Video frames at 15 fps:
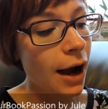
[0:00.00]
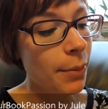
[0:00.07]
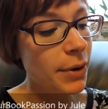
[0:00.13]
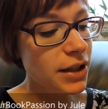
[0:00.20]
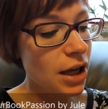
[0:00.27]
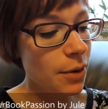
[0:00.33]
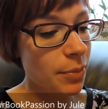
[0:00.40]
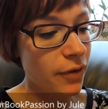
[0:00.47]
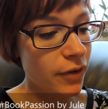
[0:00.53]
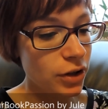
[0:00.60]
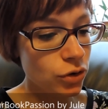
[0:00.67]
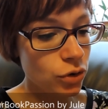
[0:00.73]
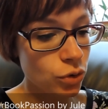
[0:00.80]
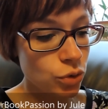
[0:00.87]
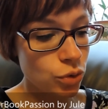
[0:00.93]
Aber ich habe mal
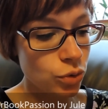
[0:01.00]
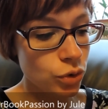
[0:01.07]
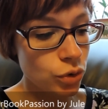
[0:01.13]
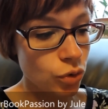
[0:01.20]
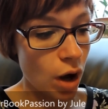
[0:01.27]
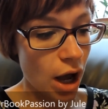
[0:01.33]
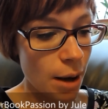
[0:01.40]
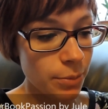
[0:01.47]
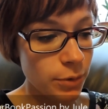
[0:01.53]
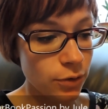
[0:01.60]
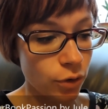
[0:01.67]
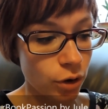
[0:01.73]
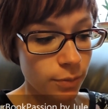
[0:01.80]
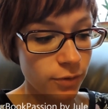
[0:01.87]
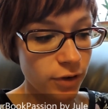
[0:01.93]
was zu tun, so
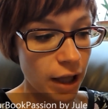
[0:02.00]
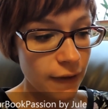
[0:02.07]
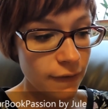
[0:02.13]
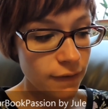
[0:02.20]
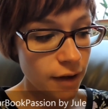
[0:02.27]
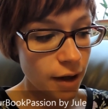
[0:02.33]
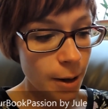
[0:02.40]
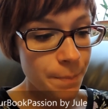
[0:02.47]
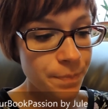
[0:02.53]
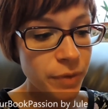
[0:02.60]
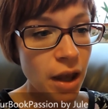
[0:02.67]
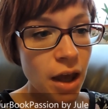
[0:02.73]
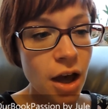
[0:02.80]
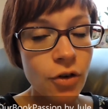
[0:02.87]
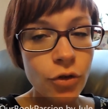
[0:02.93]
abends vor dem Fernseher.
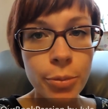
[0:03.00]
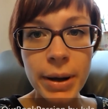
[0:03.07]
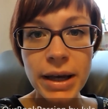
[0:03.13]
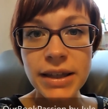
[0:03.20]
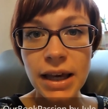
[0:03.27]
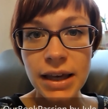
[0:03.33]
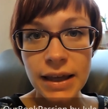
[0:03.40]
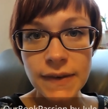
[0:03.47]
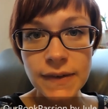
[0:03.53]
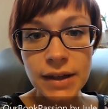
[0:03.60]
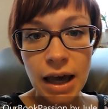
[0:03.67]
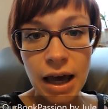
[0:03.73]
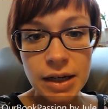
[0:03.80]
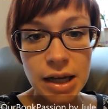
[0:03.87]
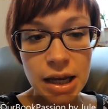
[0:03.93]
Wobei ich ja jetzt
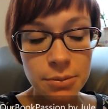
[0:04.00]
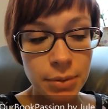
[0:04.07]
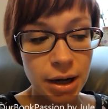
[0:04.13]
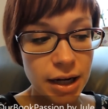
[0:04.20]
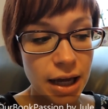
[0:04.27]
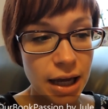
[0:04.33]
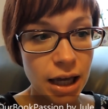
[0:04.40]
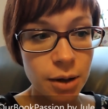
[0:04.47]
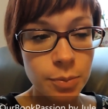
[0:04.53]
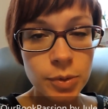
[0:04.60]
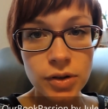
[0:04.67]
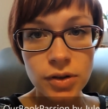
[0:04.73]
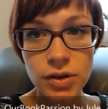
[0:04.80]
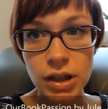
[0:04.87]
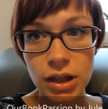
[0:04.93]
gerade an meiner
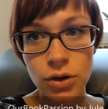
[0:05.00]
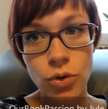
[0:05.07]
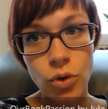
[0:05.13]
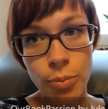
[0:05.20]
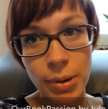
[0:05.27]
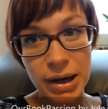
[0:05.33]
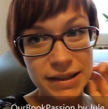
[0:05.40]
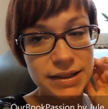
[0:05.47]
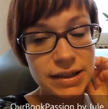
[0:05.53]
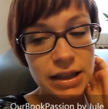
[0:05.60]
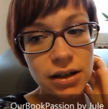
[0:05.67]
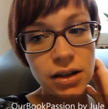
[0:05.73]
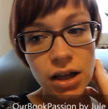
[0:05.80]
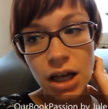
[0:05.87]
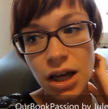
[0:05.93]
Herbstdeko
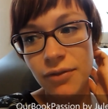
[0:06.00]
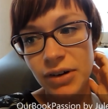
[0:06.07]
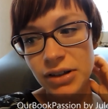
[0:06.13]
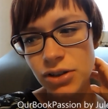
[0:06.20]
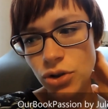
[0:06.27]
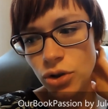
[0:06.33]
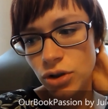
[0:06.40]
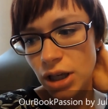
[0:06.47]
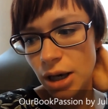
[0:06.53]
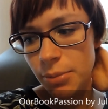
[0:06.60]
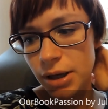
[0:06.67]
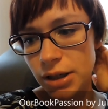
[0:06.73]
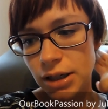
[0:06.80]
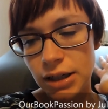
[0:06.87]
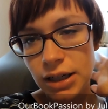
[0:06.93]
bastle, was ich euch
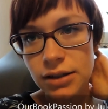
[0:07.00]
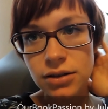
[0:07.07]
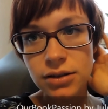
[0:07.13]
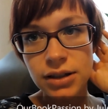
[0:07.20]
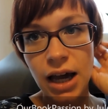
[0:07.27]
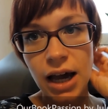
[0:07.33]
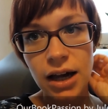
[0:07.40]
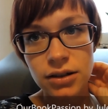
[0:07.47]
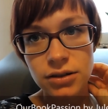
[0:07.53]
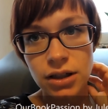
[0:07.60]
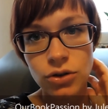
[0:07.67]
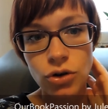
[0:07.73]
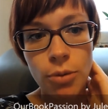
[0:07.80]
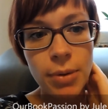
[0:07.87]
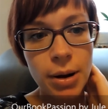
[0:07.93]
aber in den nächsten Tagen
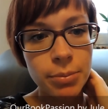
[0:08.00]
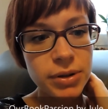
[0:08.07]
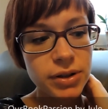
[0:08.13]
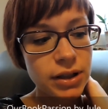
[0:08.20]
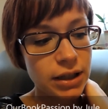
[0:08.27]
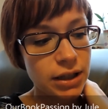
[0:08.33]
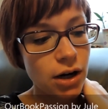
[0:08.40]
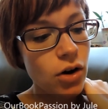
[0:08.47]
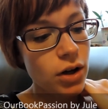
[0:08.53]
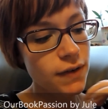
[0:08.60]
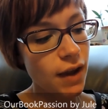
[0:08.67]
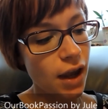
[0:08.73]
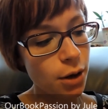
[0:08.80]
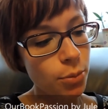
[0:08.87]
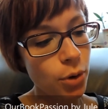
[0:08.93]
dann nochmal ein bisschen genauer
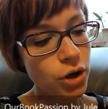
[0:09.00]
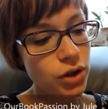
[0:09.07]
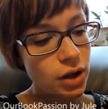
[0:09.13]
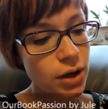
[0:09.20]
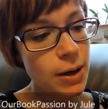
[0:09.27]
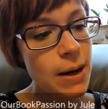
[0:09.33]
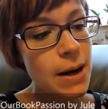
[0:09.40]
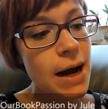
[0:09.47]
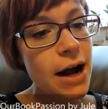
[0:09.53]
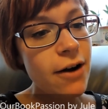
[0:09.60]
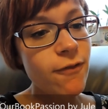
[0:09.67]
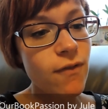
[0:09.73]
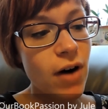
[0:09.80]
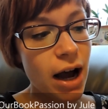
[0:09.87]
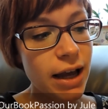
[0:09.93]
zeigen möchte
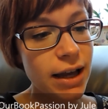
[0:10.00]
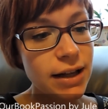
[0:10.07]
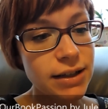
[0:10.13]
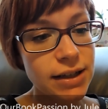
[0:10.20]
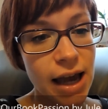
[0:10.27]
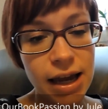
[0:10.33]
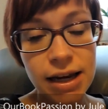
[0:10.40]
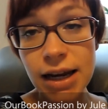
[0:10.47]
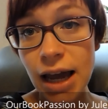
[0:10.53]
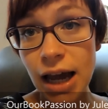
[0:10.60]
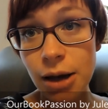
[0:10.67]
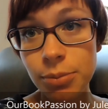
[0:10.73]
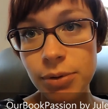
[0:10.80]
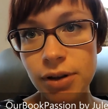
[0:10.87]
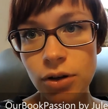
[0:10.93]
weil die eine
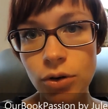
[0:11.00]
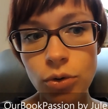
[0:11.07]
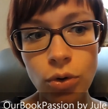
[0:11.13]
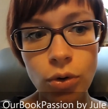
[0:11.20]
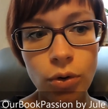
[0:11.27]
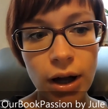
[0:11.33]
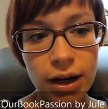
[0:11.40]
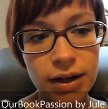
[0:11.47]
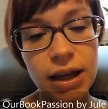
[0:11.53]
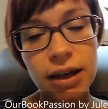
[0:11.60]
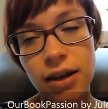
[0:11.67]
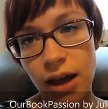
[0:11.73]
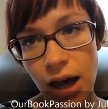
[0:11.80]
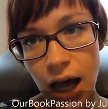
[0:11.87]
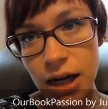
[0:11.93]
Herbstdeko, an der
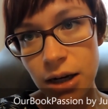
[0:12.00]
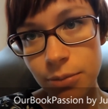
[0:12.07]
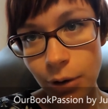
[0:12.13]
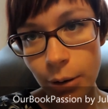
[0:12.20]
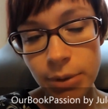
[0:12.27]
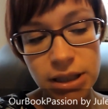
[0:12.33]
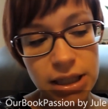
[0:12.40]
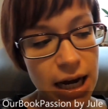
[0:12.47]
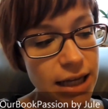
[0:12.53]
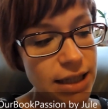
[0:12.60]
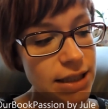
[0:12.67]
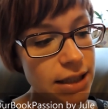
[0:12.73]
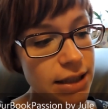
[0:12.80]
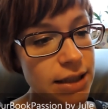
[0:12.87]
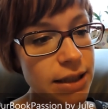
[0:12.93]
ich gerade
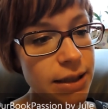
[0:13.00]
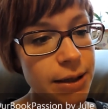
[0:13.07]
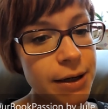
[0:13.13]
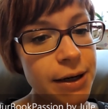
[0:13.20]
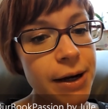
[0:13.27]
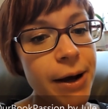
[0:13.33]
momentan sitze,